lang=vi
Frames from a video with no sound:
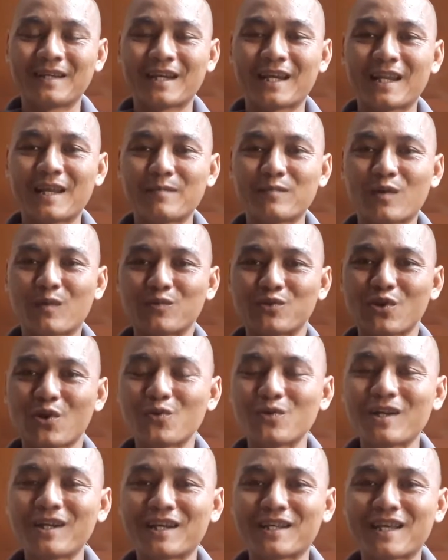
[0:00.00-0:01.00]
anh em dồn
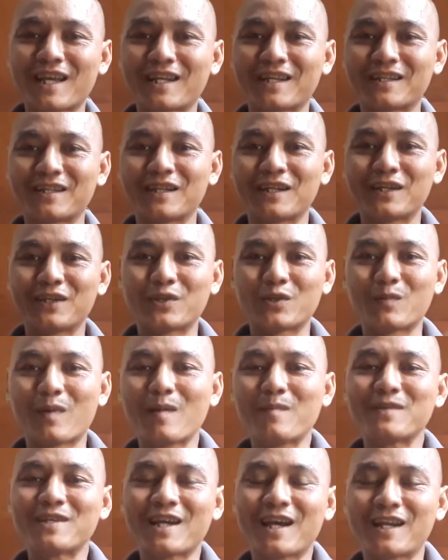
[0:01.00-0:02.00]
số rất là nhanh dù
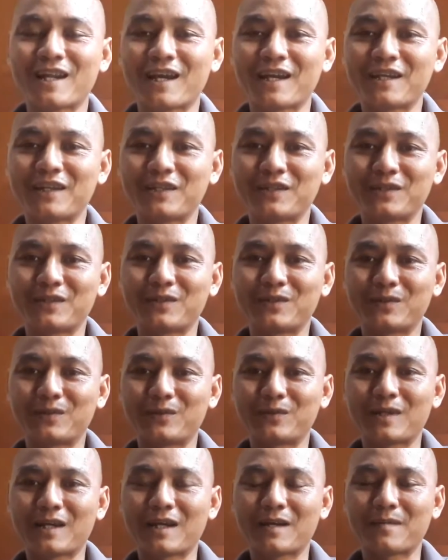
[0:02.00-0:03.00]
bớt ra lại
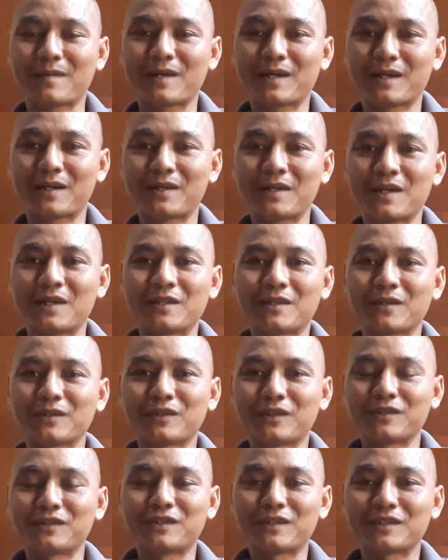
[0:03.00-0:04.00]
dù là mà thường
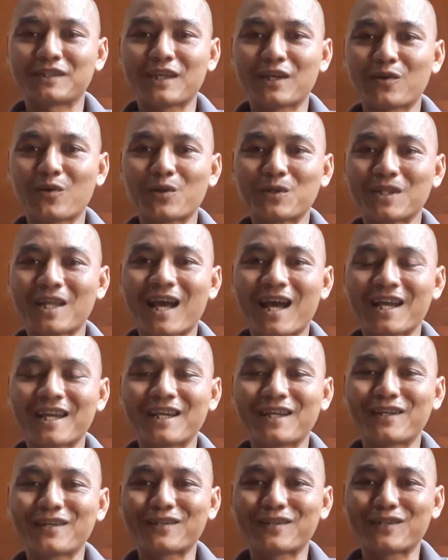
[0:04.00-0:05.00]
thường chia xe con
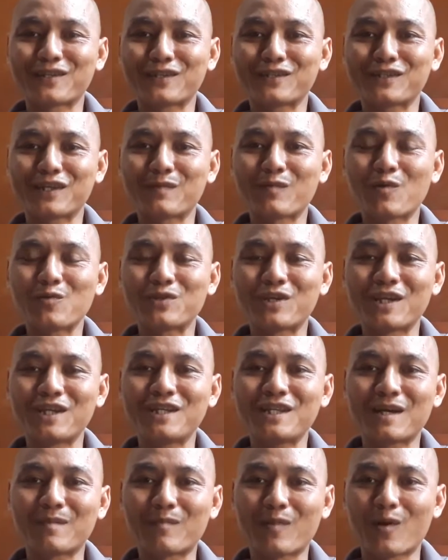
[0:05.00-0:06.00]
tay là nó sẽ bố
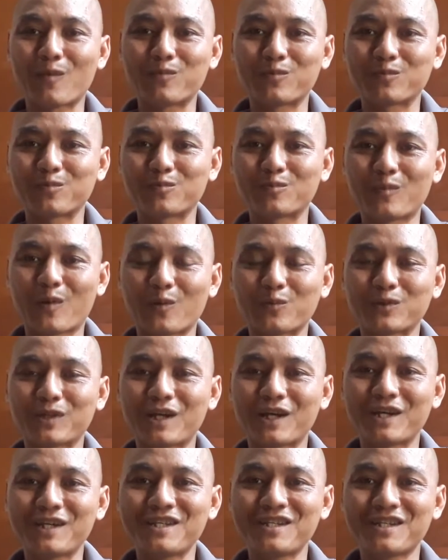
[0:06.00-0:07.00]
trí là một một
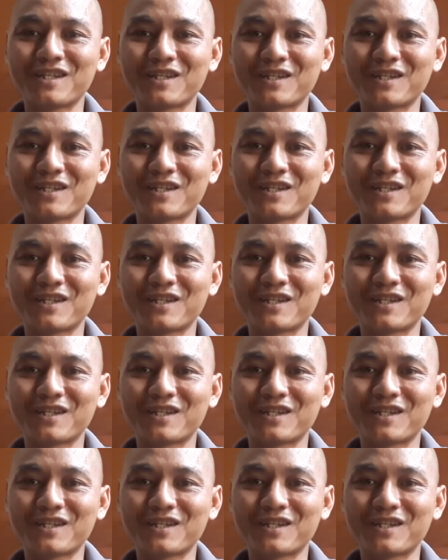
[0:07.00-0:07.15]
tới